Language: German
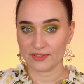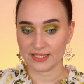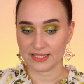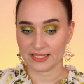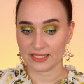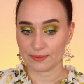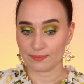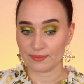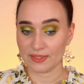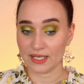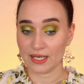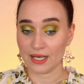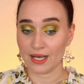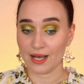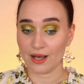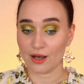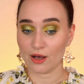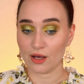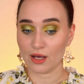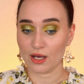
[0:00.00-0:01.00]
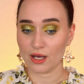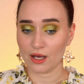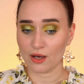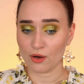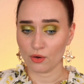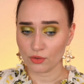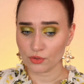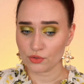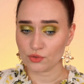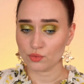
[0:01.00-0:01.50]
was ich mir
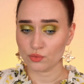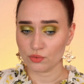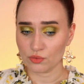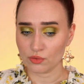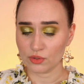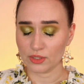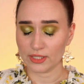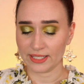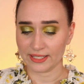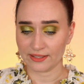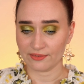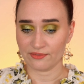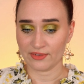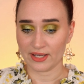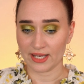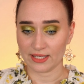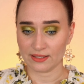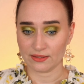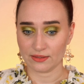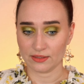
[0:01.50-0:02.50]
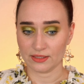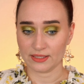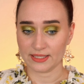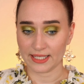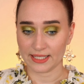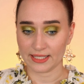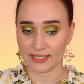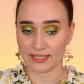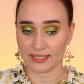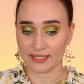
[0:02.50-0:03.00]
auch zulegen werde,
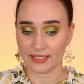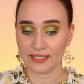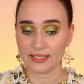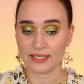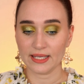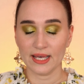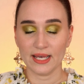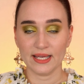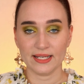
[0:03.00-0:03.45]
denke ich.